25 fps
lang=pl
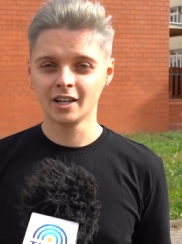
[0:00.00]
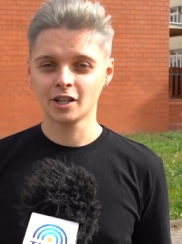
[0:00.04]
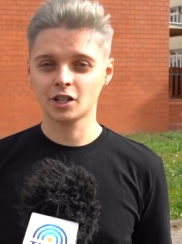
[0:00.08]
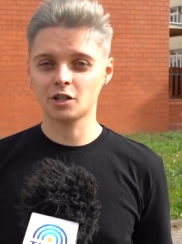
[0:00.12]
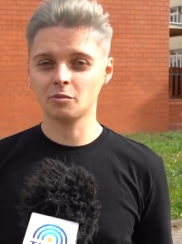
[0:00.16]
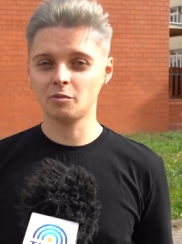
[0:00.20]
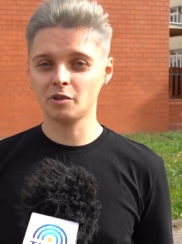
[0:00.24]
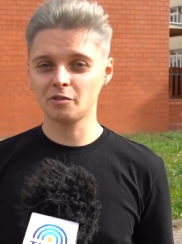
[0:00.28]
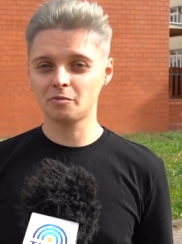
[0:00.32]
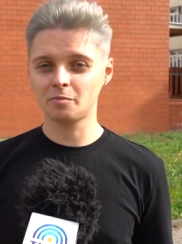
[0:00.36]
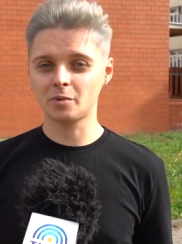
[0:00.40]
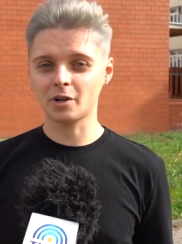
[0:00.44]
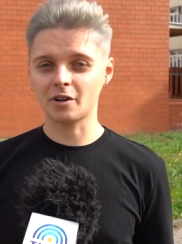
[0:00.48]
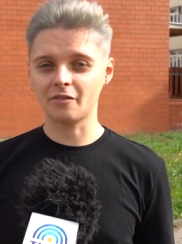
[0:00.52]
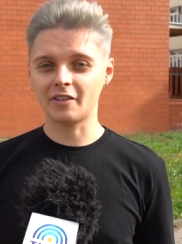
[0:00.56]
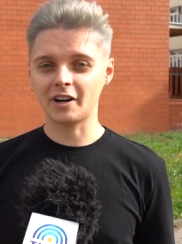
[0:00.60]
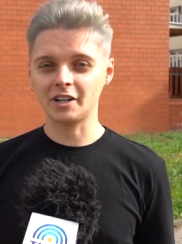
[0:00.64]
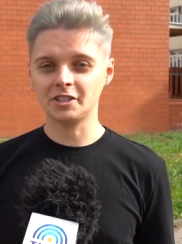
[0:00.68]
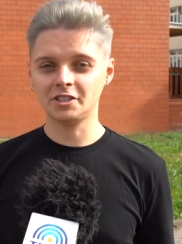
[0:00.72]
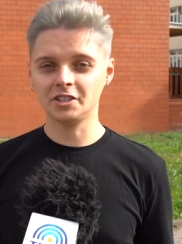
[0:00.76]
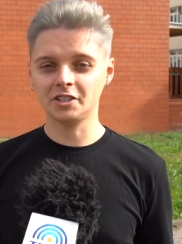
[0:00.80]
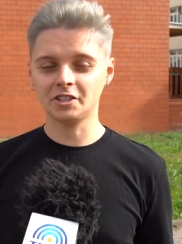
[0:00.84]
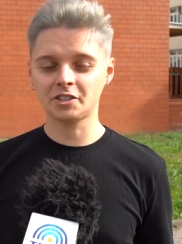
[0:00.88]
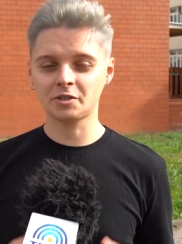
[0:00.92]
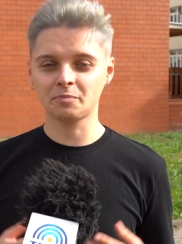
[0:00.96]
żeby
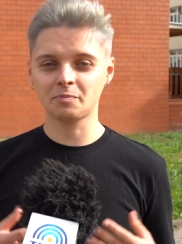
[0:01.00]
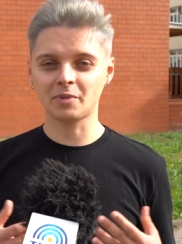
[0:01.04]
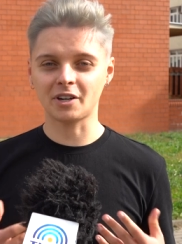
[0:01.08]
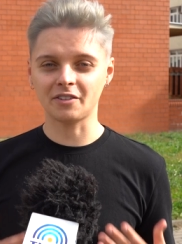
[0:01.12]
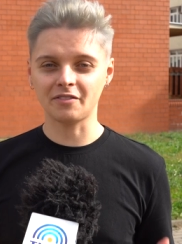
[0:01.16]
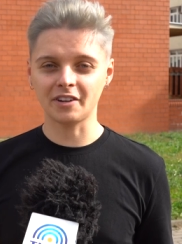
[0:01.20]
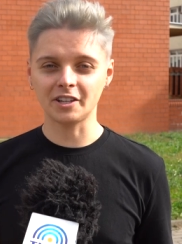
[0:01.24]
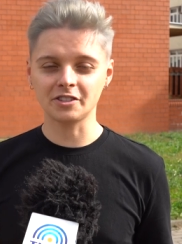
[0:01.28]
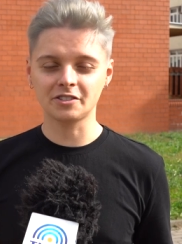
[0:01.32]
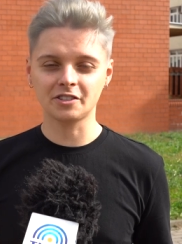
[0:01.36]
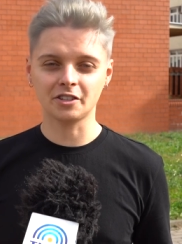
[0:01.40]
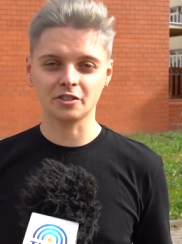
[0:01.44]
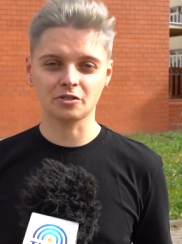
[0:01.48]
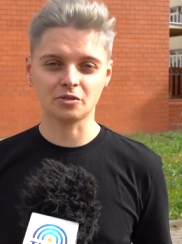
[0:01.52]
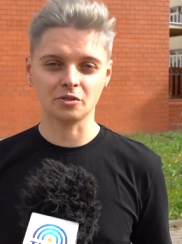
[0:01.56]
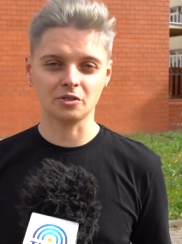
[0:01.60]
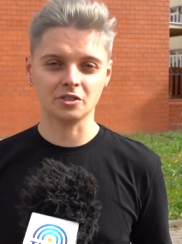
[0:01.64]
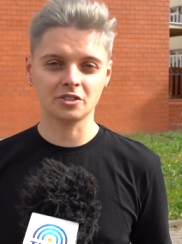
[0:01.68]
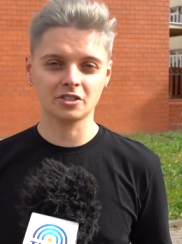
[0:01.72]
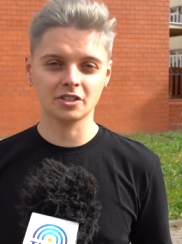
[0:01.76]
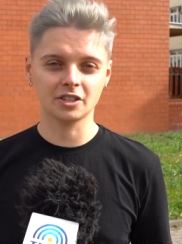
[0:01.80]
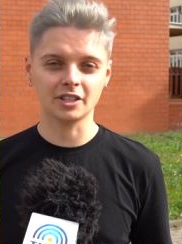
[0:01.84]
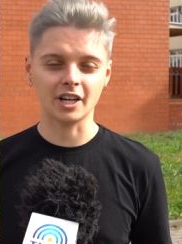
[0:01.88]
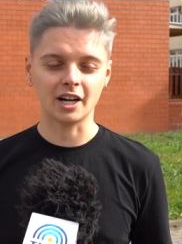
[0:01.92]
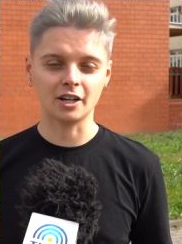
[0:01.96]
wprowadzić prewencję
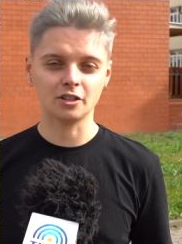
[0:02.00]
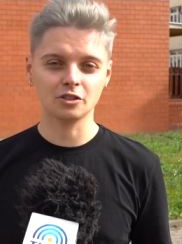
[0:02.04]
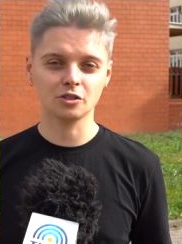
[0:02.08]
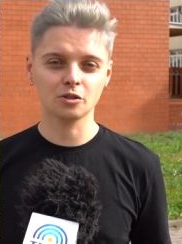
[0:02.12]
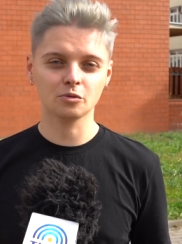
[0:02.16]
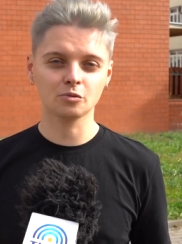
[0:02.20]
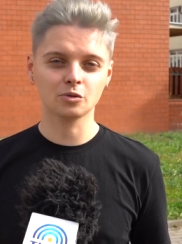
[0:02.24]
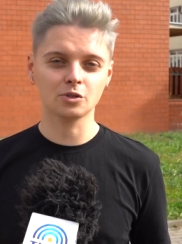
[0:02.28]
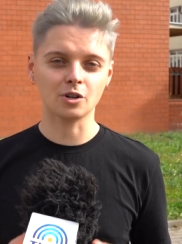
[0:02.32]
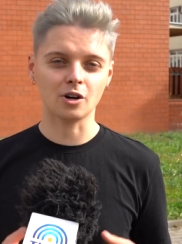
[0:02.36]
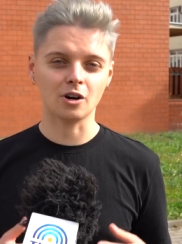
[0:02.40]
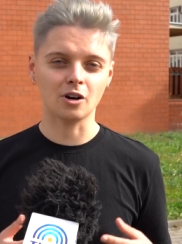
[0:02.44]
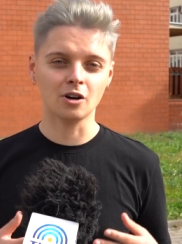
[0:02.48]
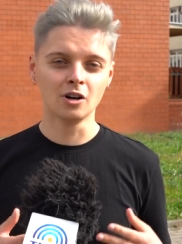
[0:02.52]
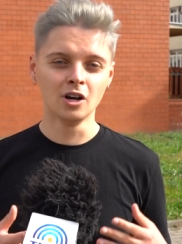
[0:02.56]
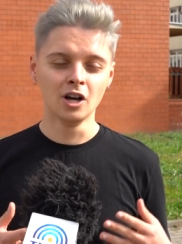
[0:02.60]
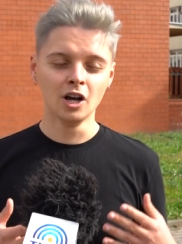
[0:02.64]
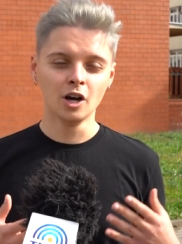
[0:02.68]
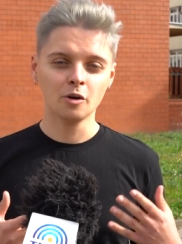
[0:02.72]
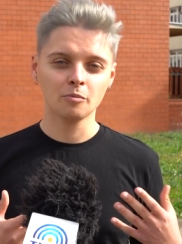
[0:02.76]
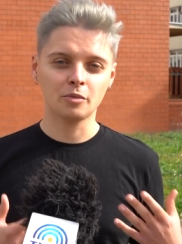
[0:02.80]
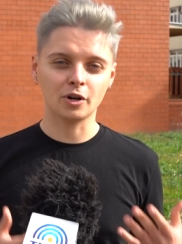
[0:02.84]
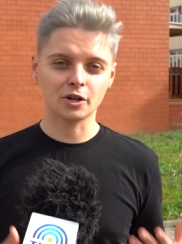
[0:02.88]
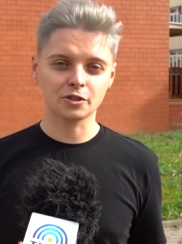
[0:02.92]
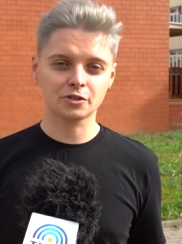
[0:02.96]
suicydalną do
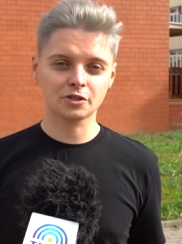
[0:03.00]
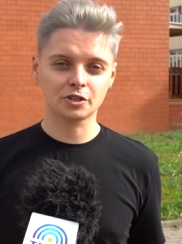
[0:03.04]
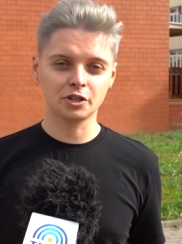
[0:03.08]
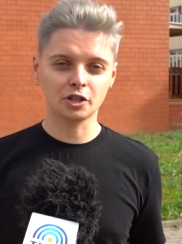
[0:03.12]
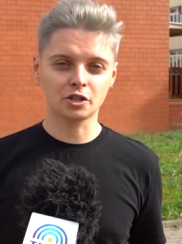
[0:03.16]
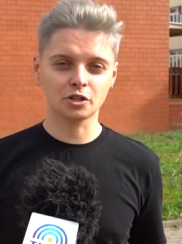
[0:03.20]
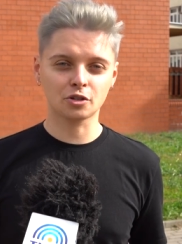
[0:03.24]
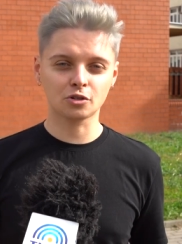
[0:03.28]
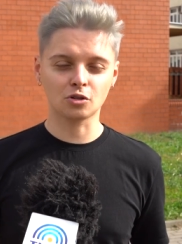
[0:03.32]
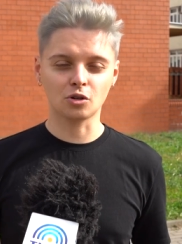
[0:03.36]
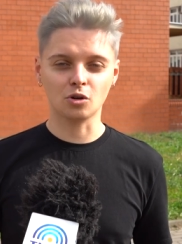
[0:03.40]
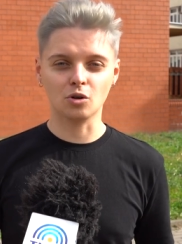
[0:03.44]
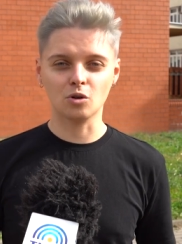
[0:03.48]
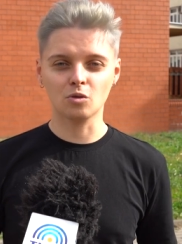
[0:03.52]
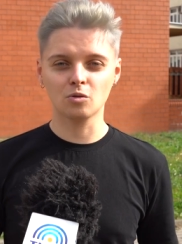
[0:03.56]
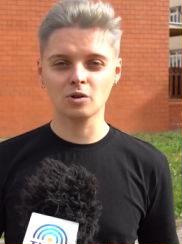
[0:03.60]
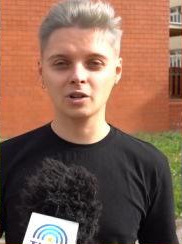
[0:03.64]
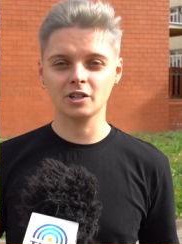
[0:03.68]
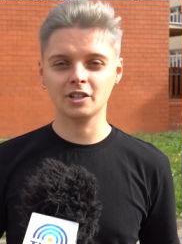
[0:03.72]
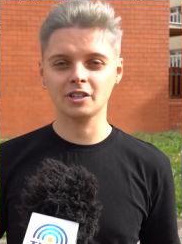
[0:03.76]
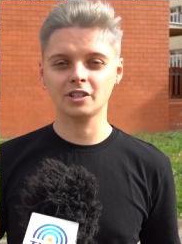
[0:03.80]
polskich szkół,